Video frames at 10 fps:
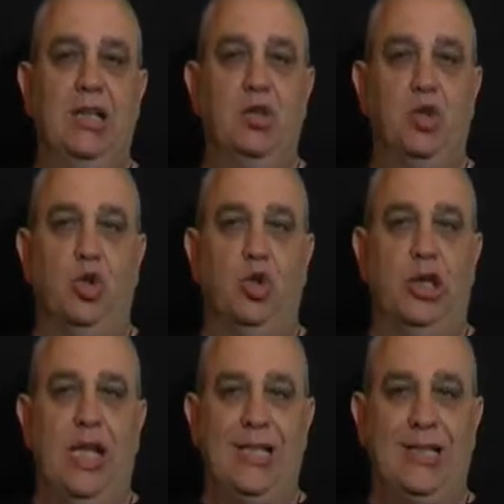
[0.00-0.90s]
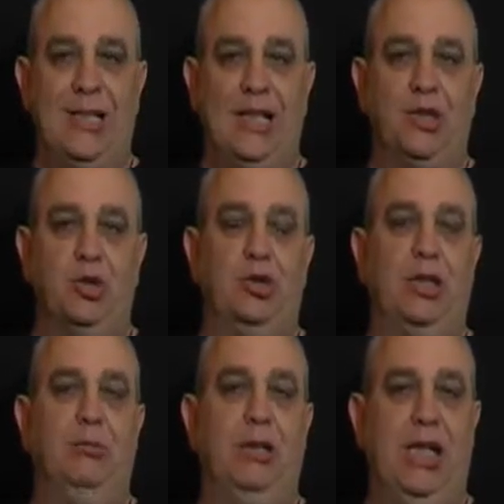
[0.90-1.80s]
sono in essere, che sono
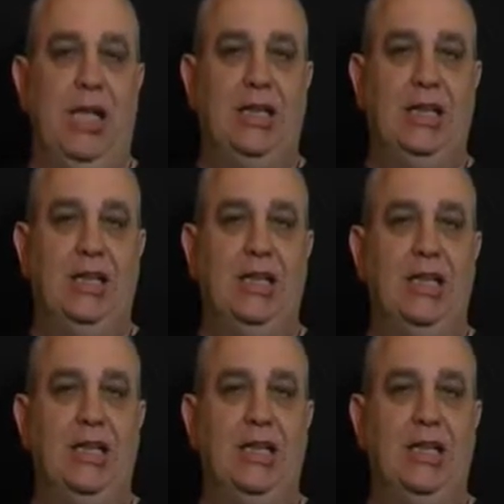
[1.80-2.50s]
terminati,